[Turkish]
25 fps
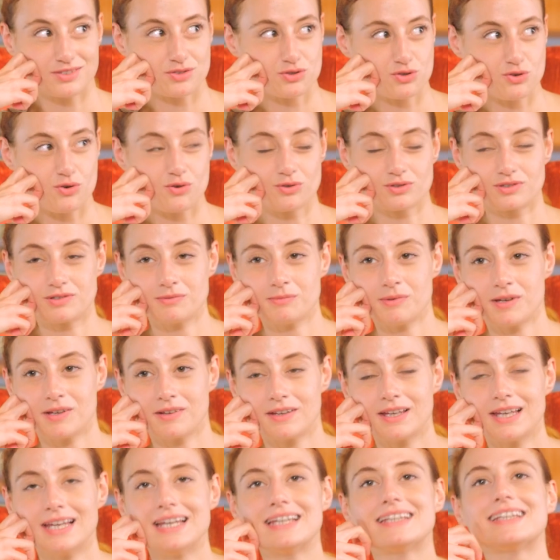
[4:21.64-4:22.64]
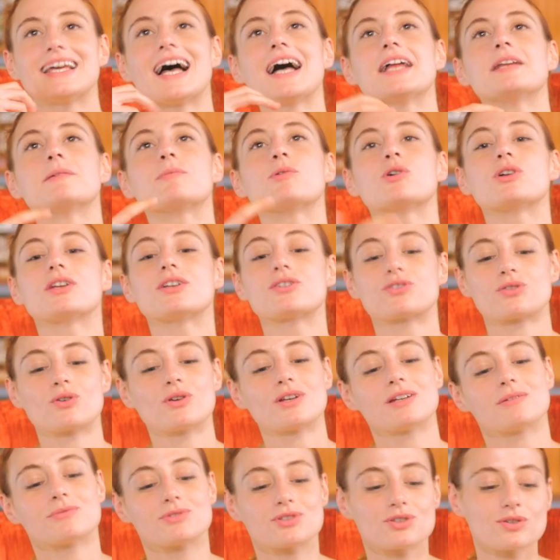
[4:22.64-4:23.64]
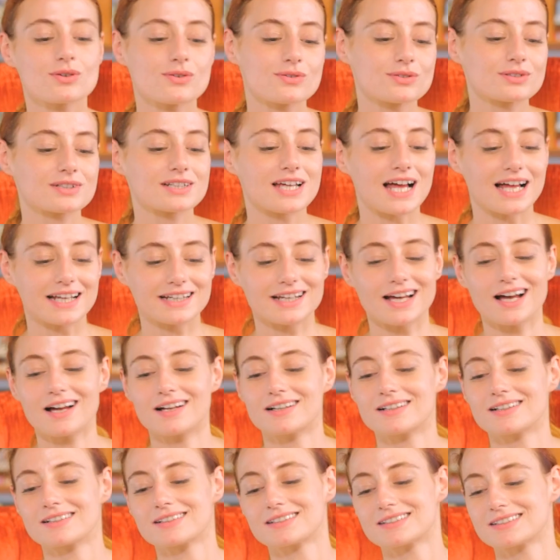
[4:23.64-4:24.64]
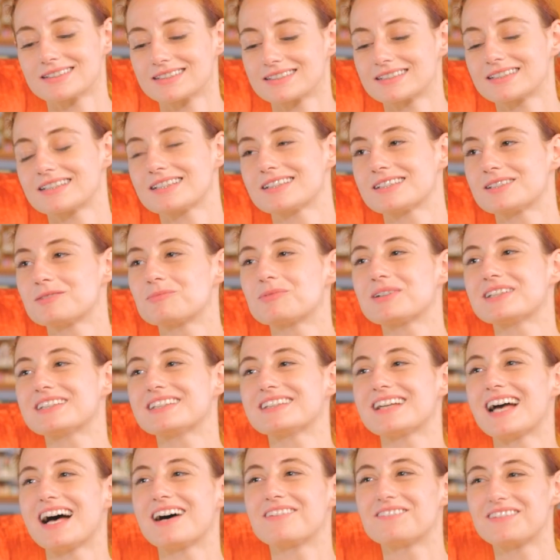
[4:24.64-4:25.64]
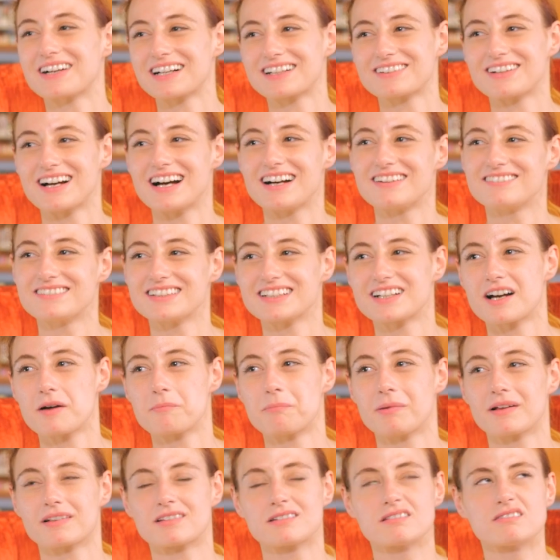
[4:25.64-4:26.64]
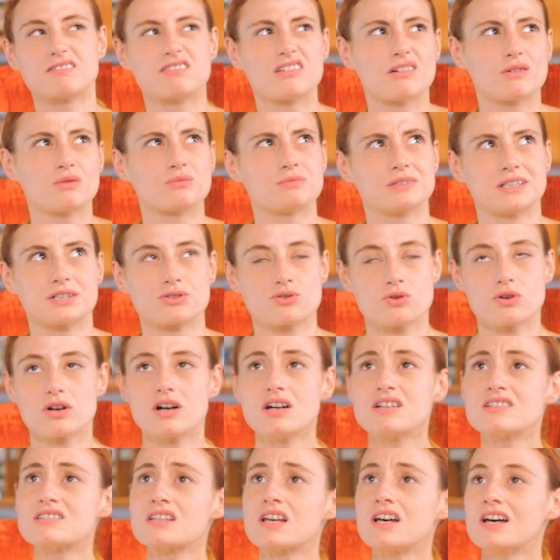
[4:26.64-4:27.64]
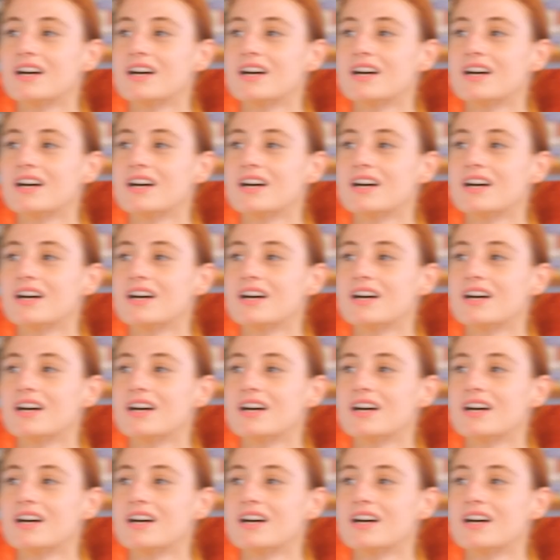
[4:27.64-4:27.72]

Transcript: Ee, şok değil mi? Yani böyle şöyle bir şey olur yani arkadaşa gidip hadi ya bak kahveyi kapattım falan bile çok az.